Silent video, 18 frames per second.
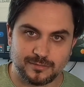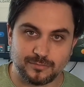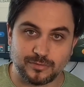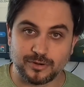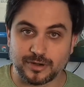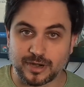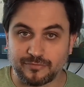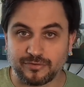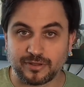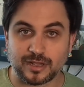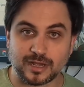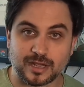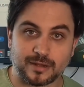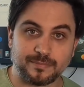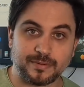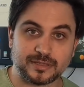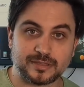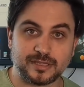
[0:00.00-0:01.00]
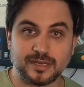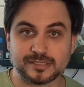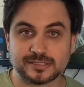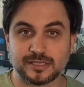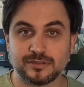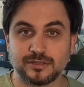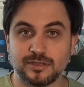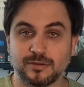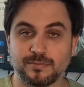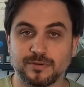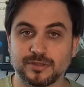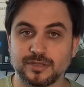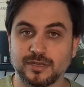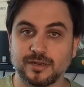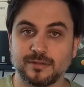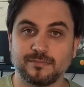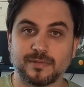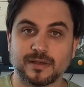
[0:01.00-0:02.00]
Bueno, en África capaz tiene sentido porque
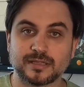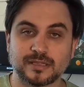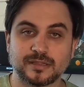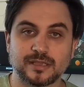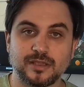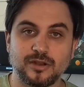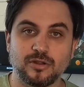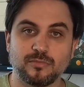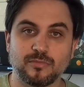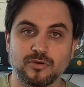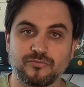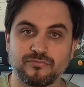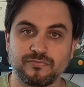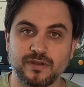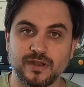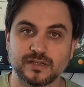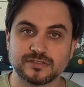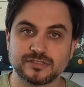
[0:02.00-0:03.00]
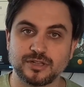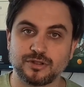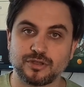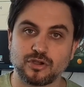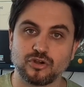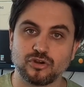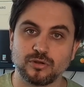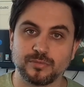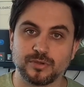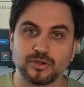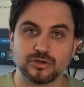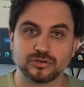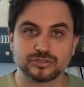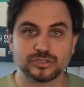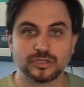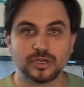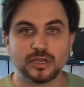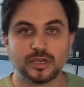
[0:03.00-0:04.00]
tienen bastantes quilombos financieros y
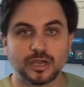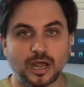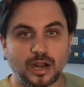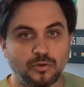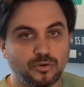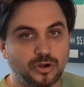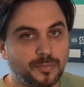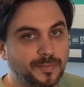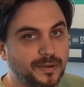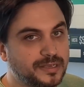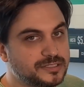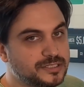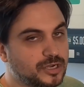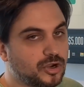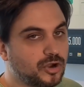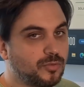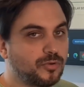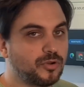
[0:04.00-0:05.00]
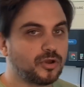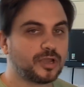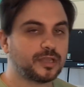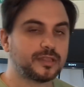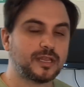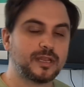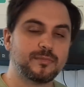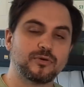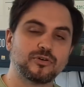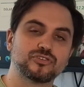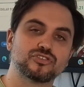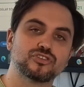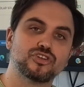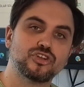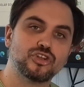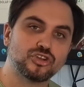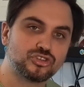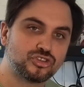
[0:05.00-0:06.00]
económicos algunos países como los que
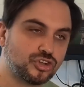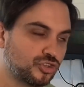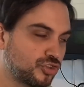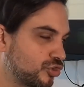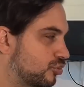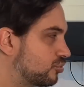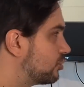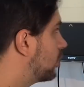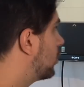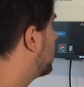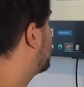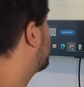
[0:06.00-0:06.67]
tenemos nosotros.